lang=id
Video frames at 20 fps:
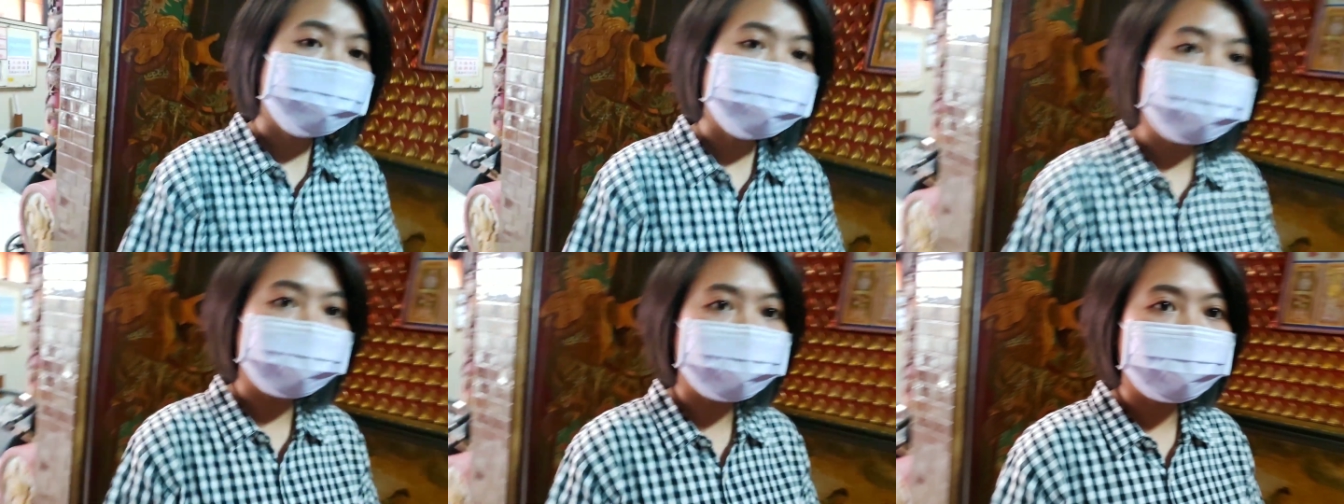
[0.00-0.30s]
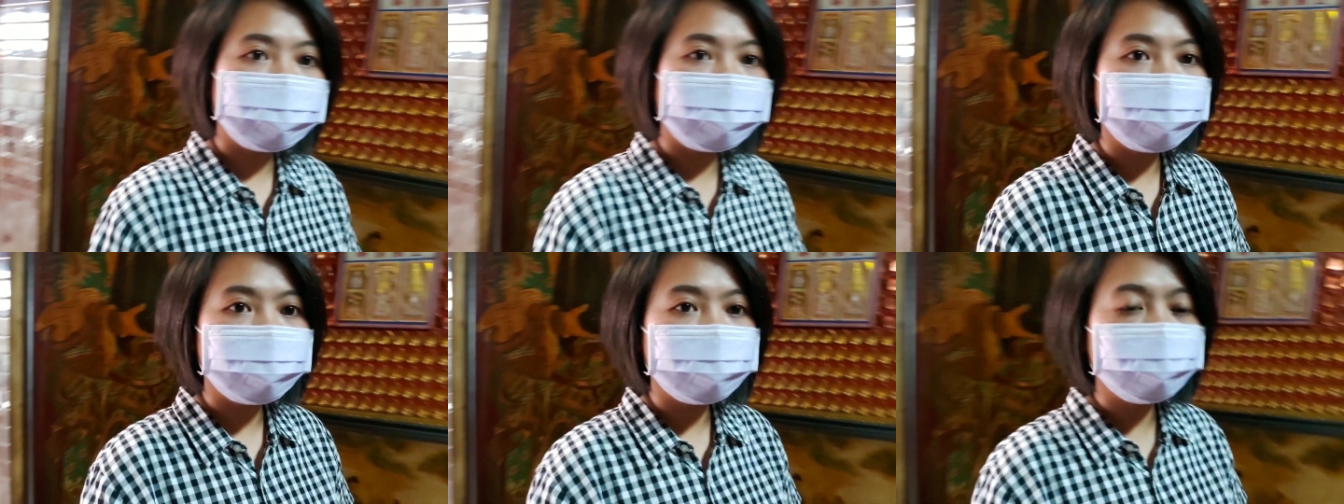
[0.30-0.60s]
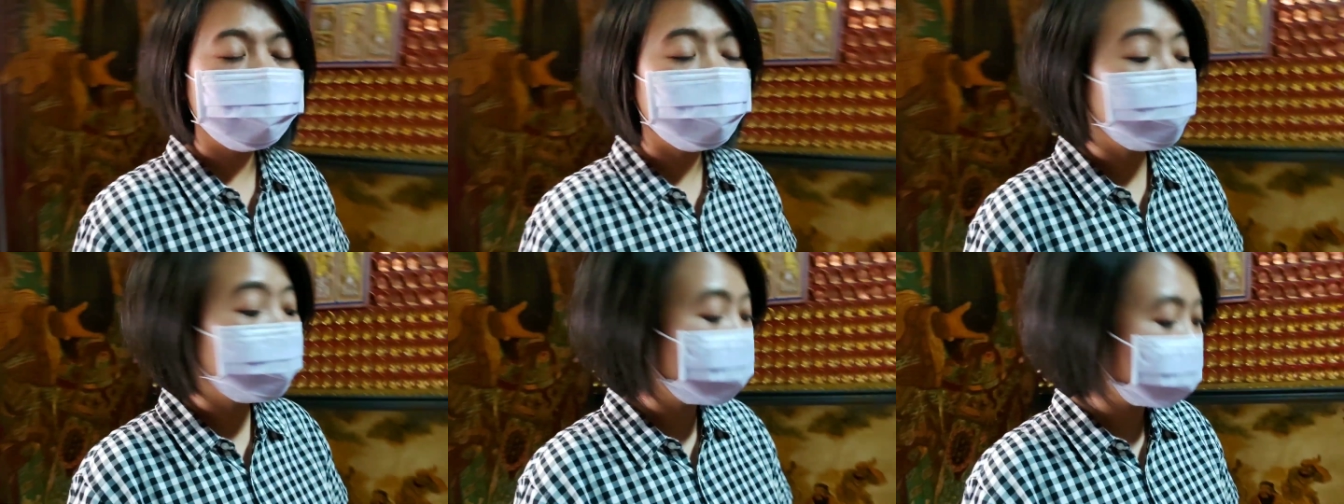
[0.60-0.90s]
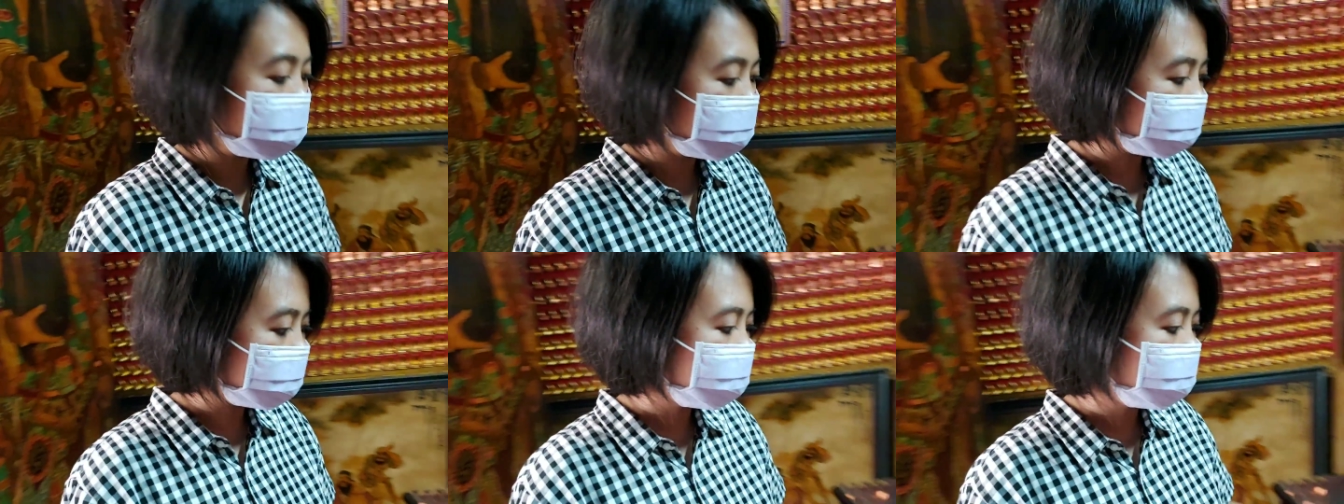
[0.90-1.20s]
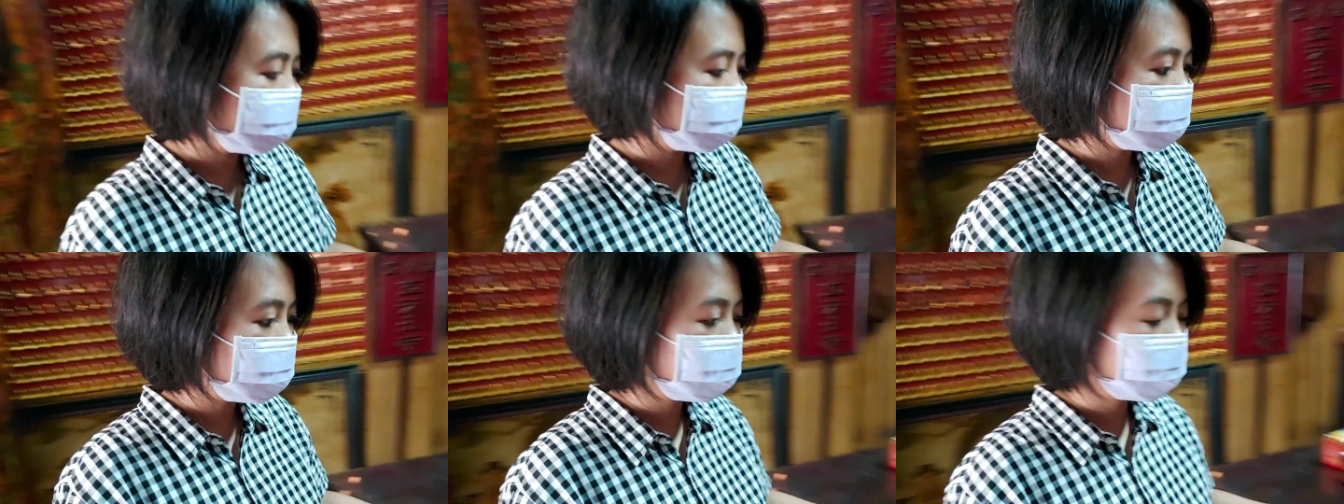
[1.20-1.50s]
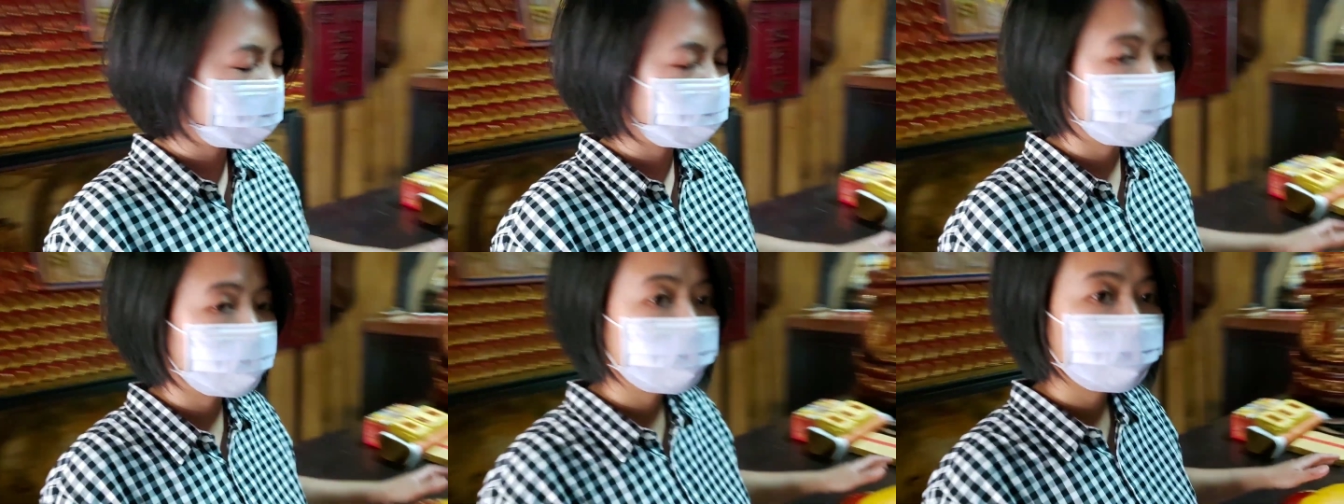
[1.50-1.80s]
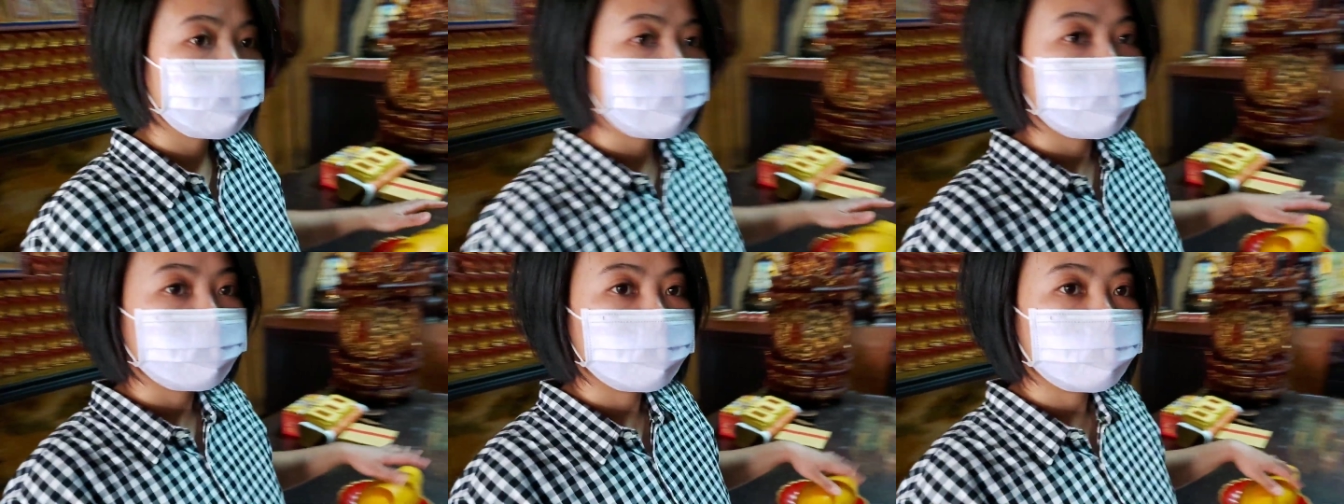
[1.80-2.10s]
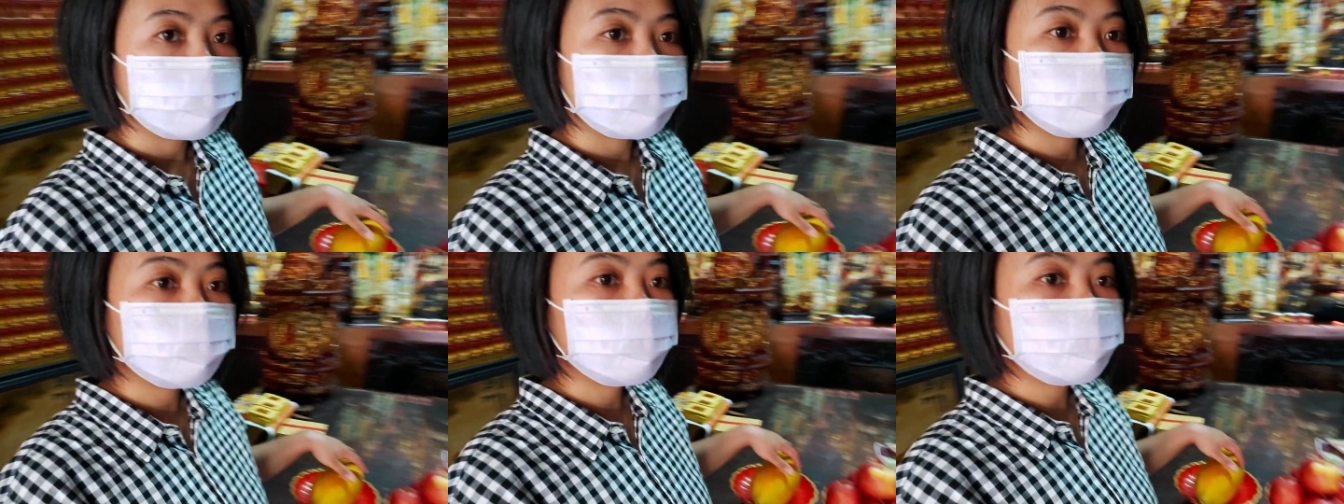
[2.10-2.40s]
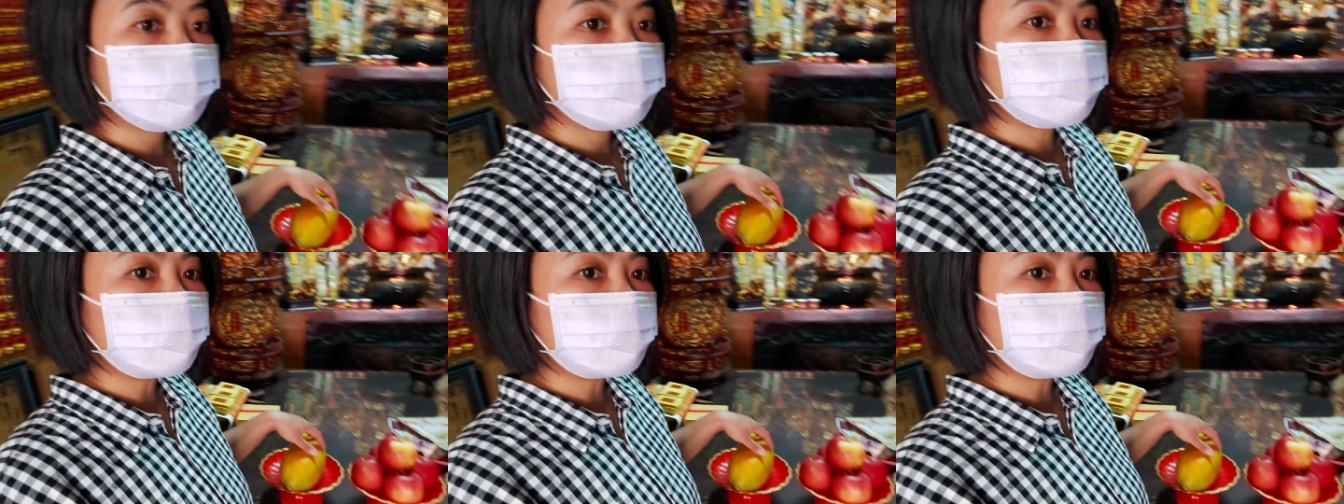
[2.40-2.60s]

jadi ini buah ini tuh